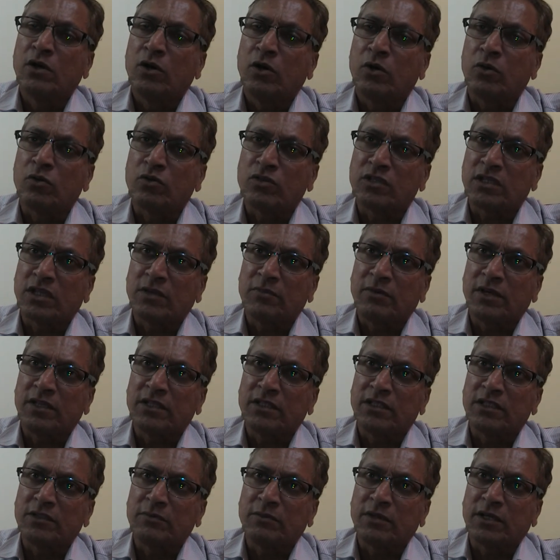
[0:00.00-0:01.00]
और उसके बाद
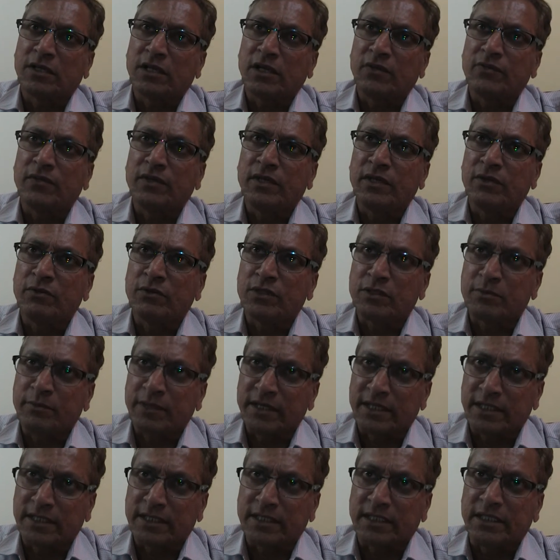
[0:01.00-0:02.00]
इसमें काफ़ी
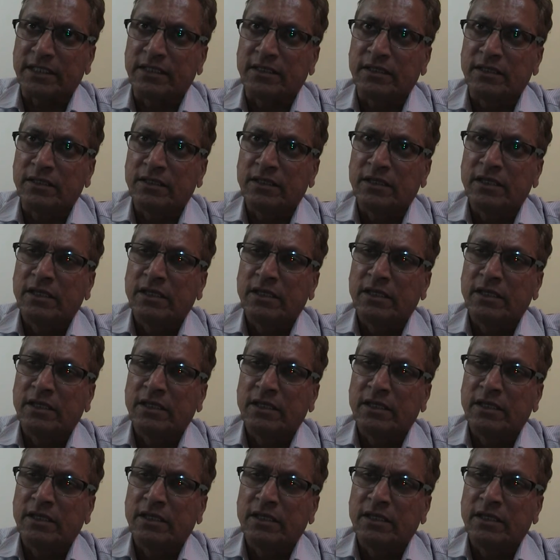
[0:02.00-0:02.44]
इन्वेस्टमेंट आ जाएगी